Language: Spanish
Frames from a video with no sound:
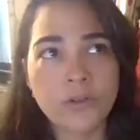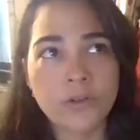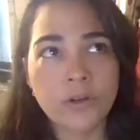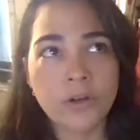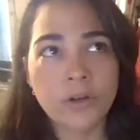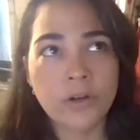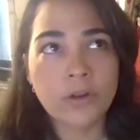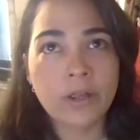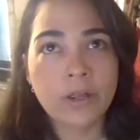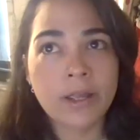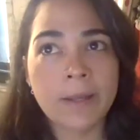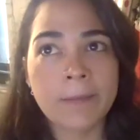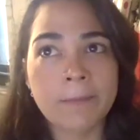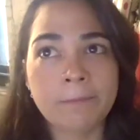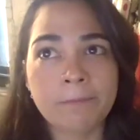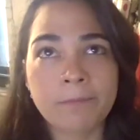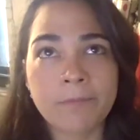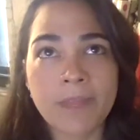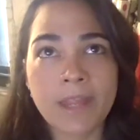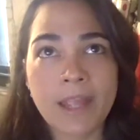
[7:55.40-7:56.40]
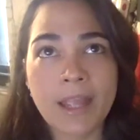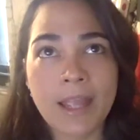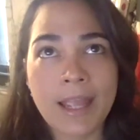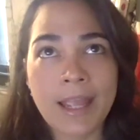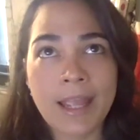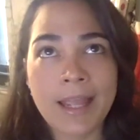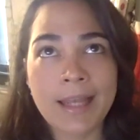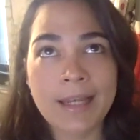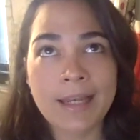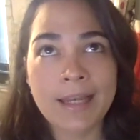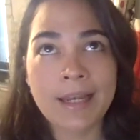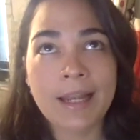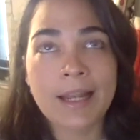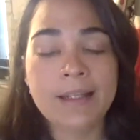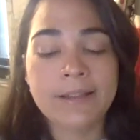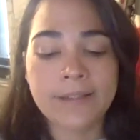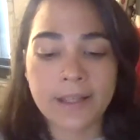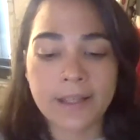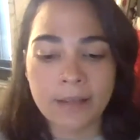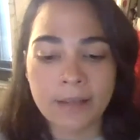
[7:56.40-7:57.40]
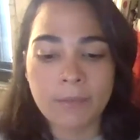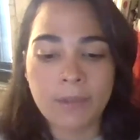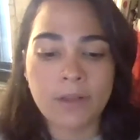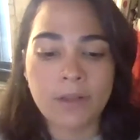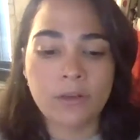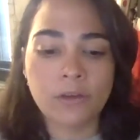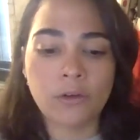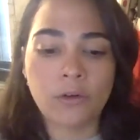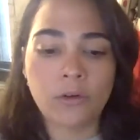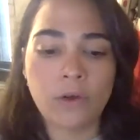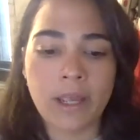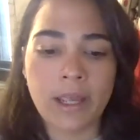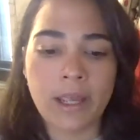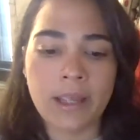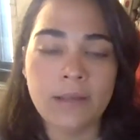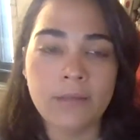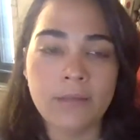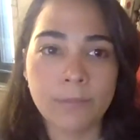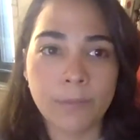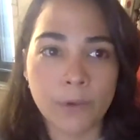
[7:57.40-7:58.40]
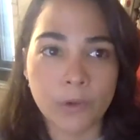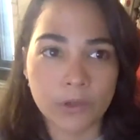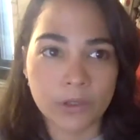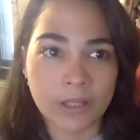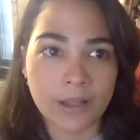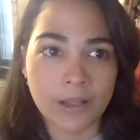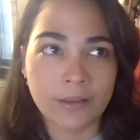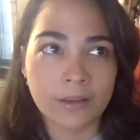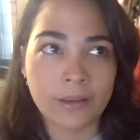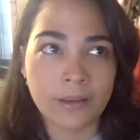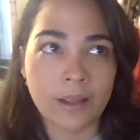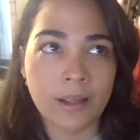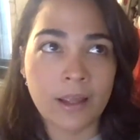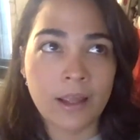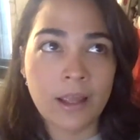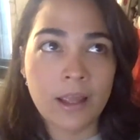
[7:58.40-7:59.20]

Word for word: creo que el seguimiento es importante,